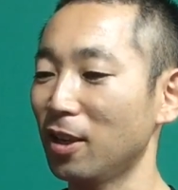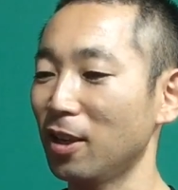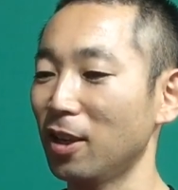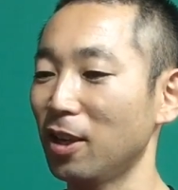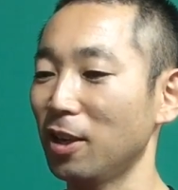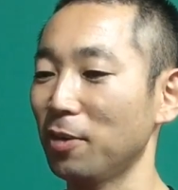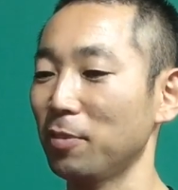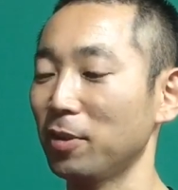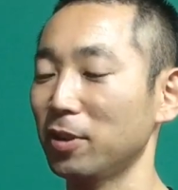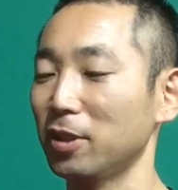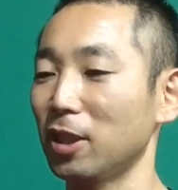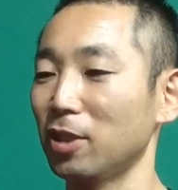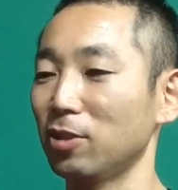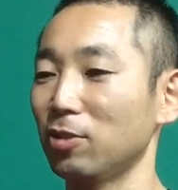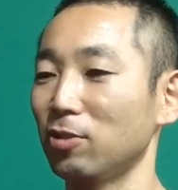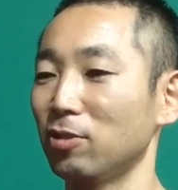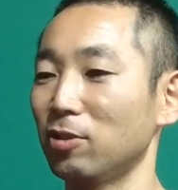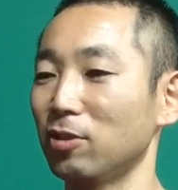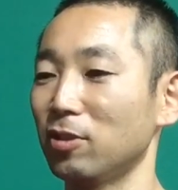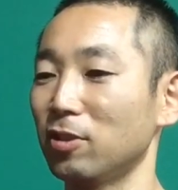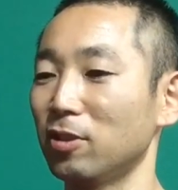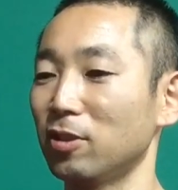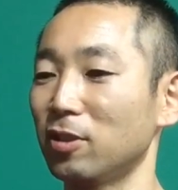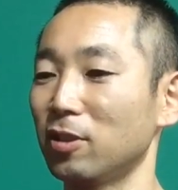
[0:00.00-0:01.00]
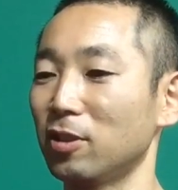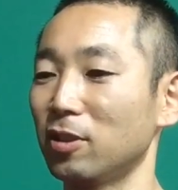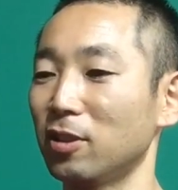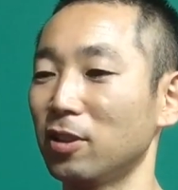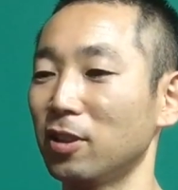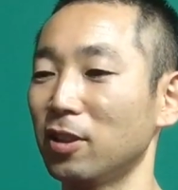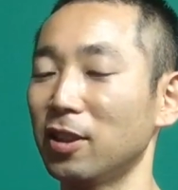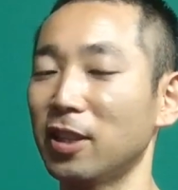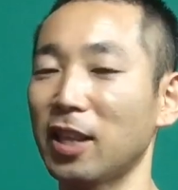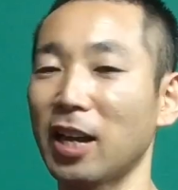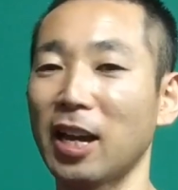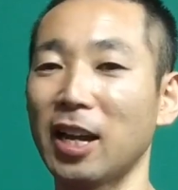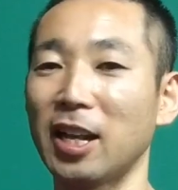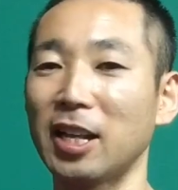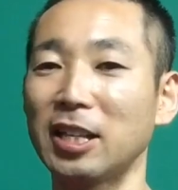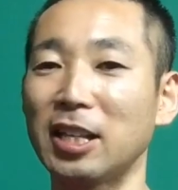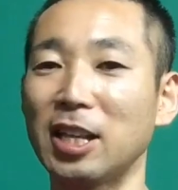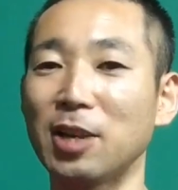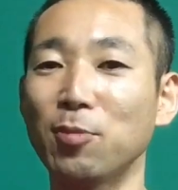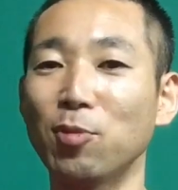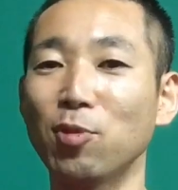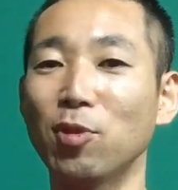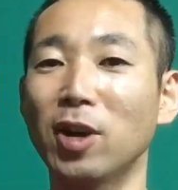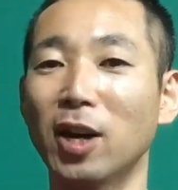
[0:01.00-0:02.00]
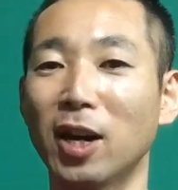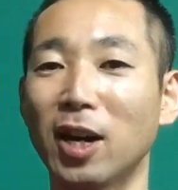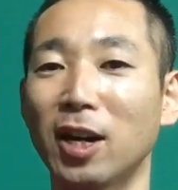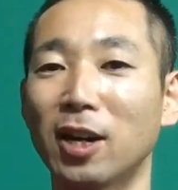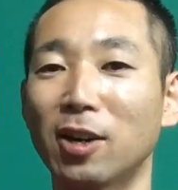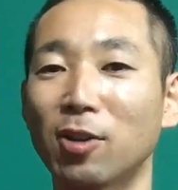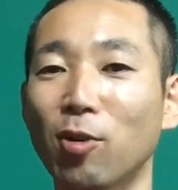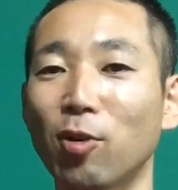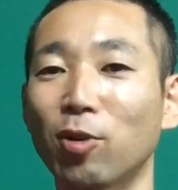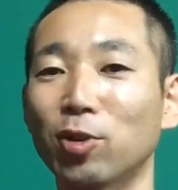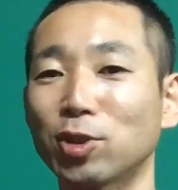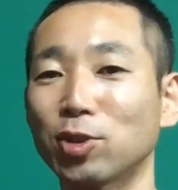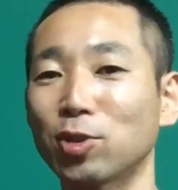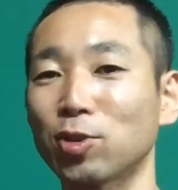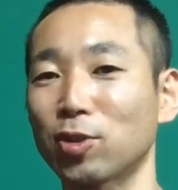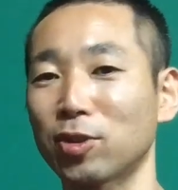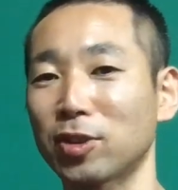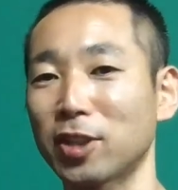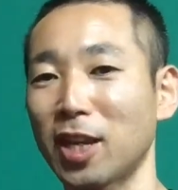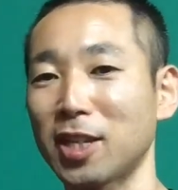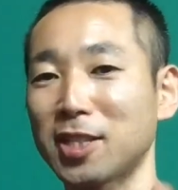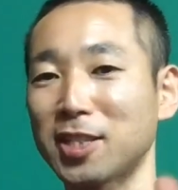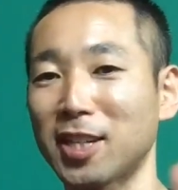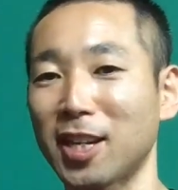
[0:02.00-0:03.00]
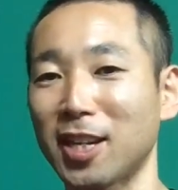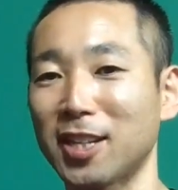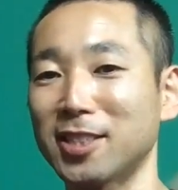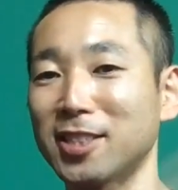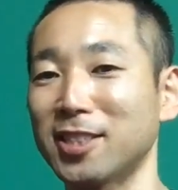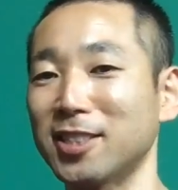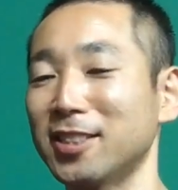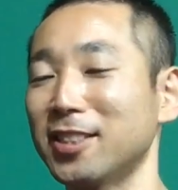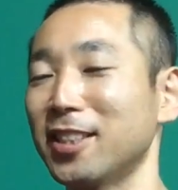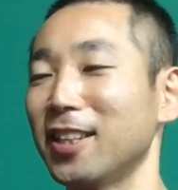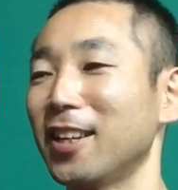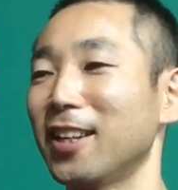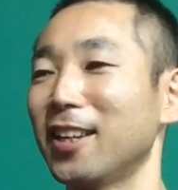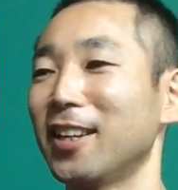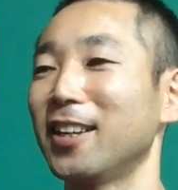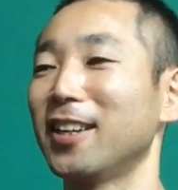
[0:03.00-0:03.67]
やっぱねあの誰でもがここちょっと大事な話ですね